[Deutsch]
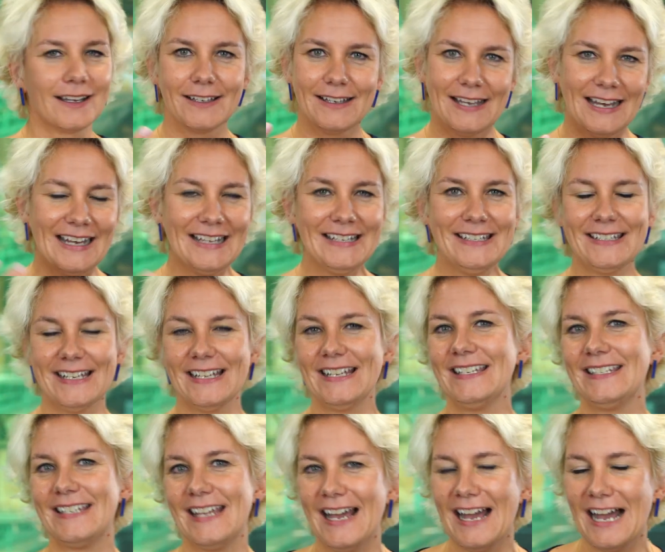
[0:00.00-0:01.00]
kann
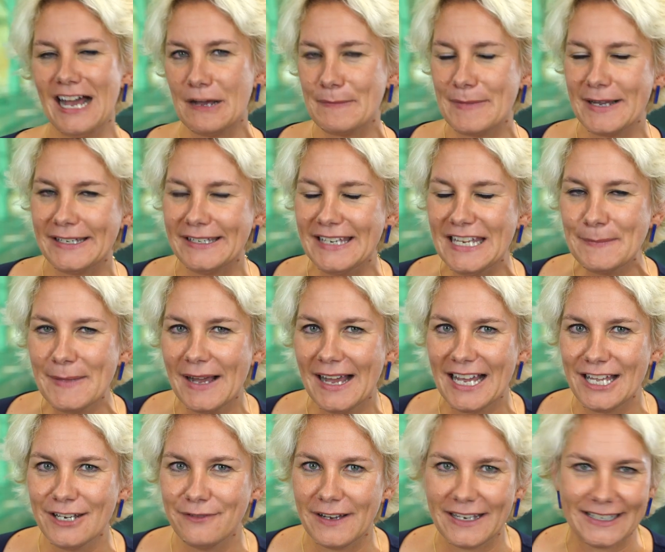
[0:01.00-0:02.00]
denn der Arbeitnehmer
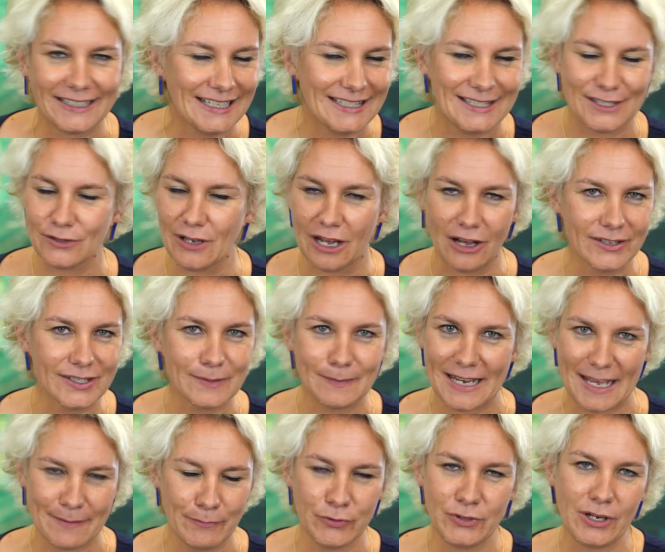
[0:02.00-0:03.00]
einfach jetzt zu Hause
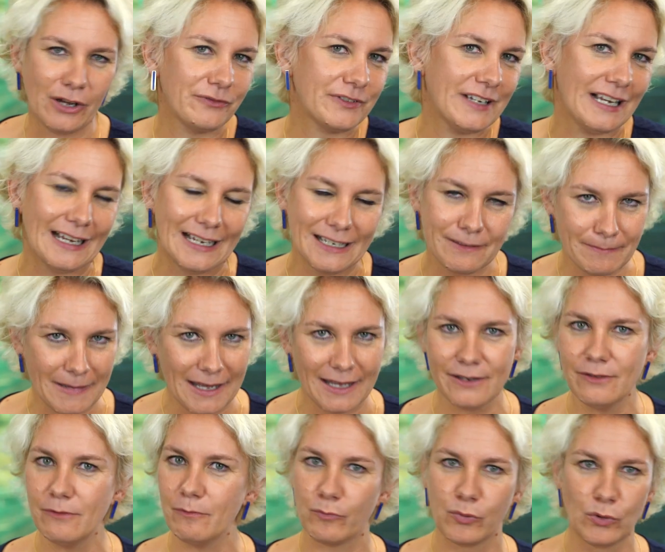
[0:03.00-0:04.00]
bleiben und auf krank
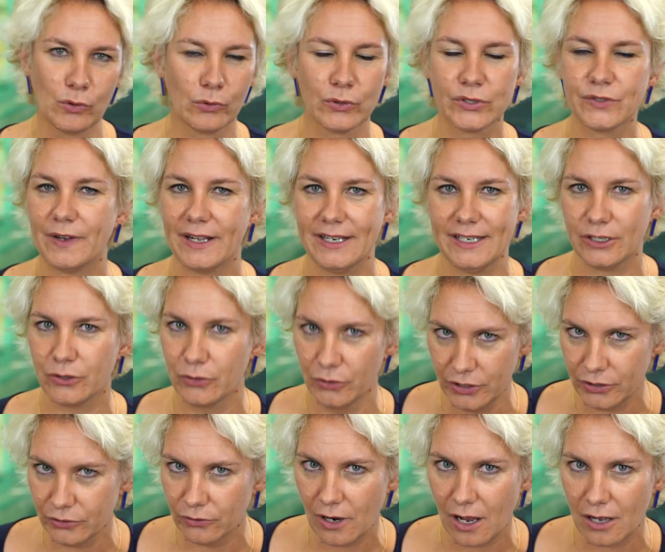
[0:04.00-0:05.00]
machen, bloß weil die
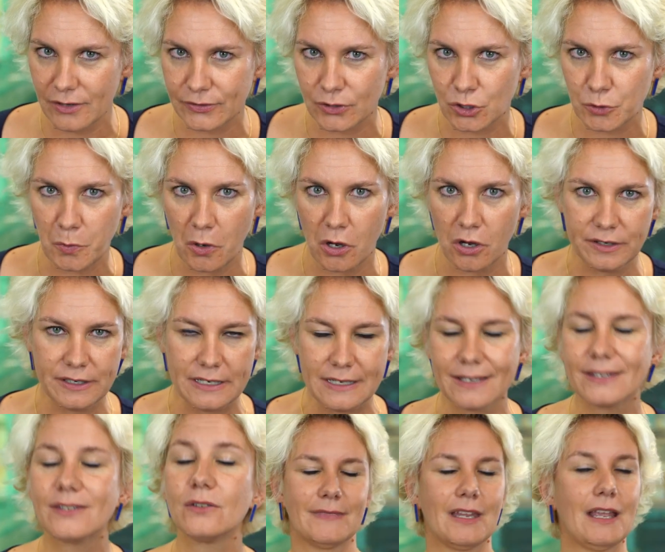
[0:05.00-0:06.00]
Kündigung ausgesprochen
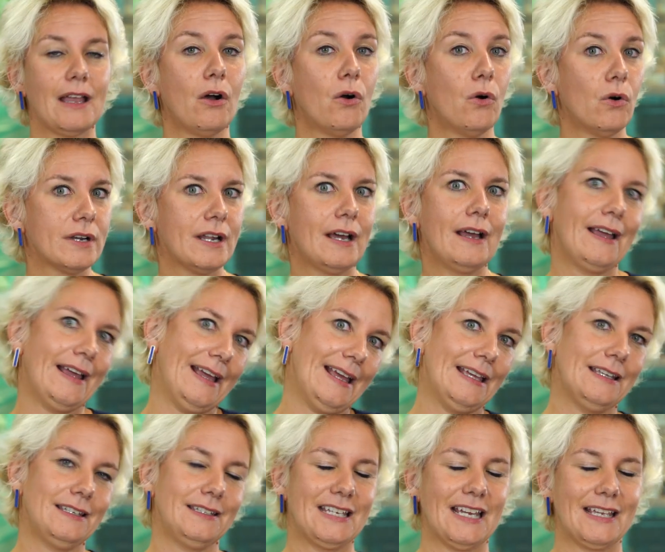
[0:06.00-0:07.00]
ist? Oder
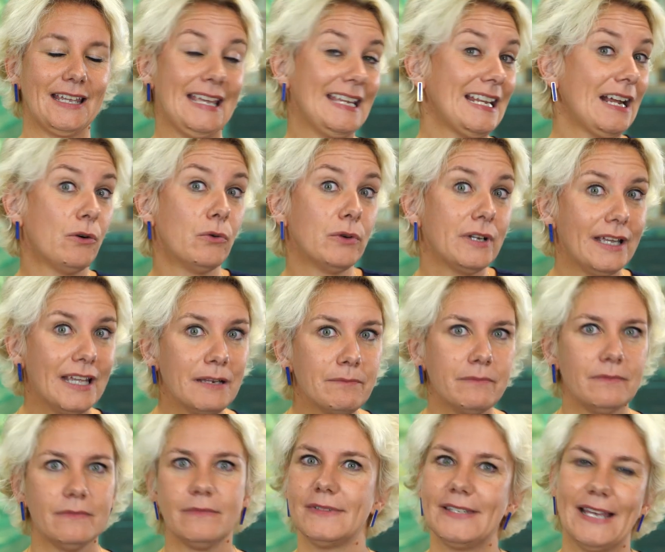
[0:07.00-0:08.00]
hey, ich gehe da
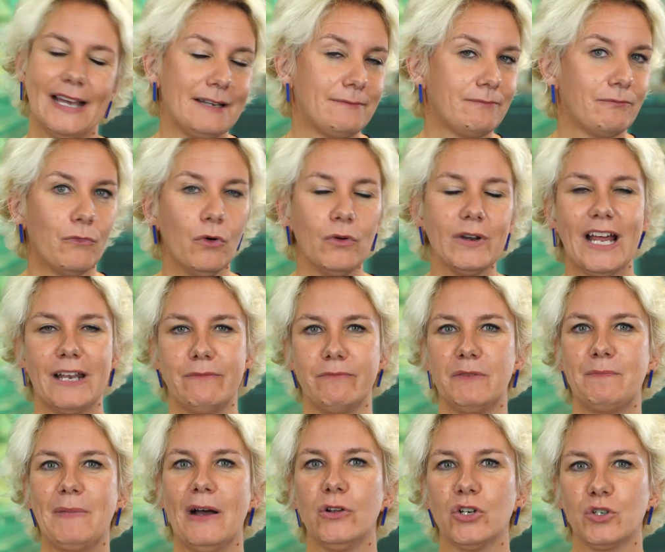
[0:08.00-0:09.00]
ohnehin seit Monaten
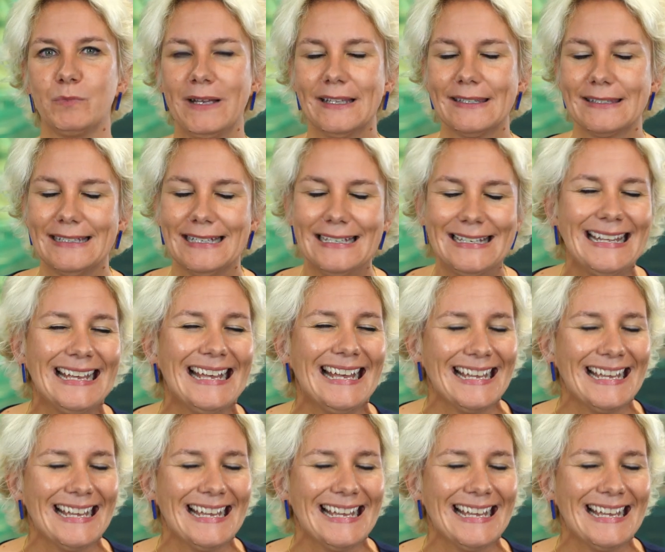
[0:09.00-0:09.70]
mit Bauchschmerzen hin,